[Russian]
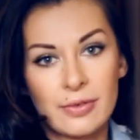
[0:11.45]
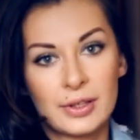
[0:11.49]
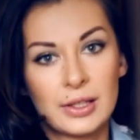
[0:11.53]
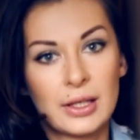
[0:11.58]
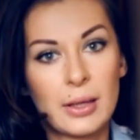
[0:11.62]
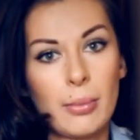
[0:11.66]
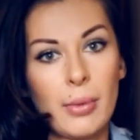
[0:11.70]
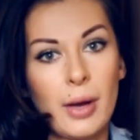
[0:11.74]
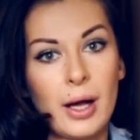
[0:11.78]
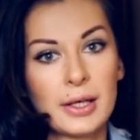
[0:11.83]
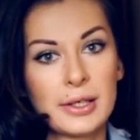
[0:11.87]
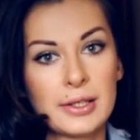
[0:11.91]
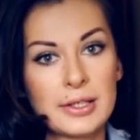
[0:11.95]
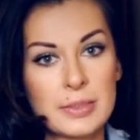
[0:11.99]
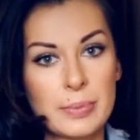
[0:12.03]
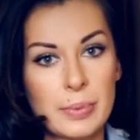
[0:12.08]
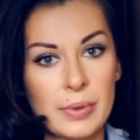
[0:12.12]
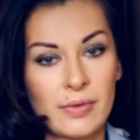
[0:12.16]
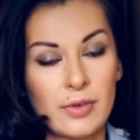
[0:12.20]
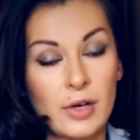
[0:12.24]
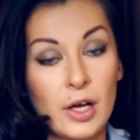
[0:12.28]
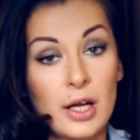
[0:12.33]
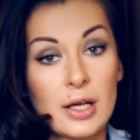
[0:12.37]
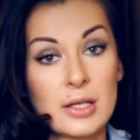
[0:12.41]
в этой марке
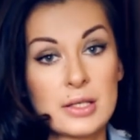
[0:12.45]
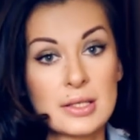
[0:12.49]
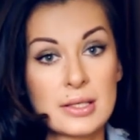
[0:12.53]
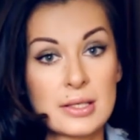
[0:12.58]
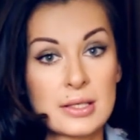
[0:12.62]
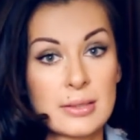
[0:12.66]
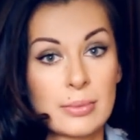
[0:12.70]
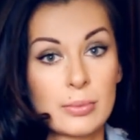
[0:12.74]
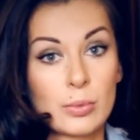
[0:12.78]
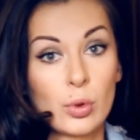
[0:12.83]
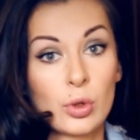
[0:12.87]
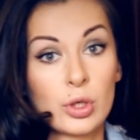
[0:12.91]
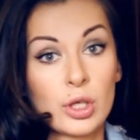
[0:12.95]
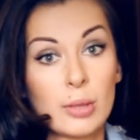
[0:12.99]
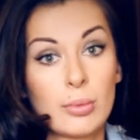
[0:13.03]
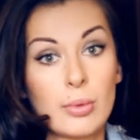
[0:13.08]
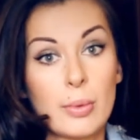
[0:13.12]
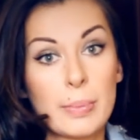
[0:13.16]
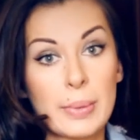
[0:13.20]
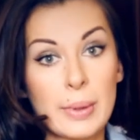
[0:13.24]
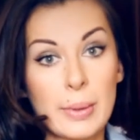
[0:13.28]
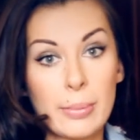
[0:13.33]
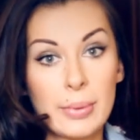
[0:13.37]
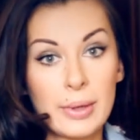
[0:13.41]
справляются со многими
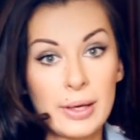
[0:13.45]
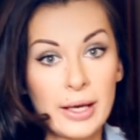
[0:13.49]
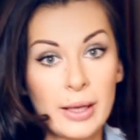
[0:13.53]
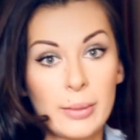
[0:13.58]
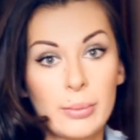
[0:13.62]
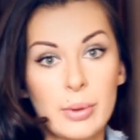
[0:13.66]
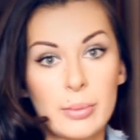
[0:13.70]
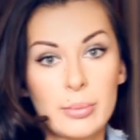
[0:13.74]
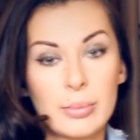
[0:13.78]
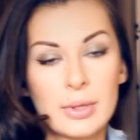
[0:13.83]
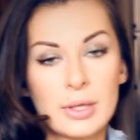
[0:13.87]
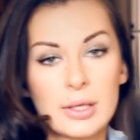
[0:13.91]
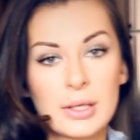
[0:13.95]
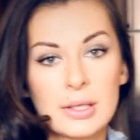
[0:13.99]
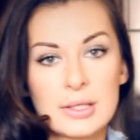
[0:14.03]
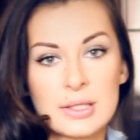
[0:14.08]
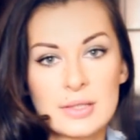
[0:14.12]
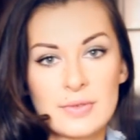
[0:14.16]
проблемами,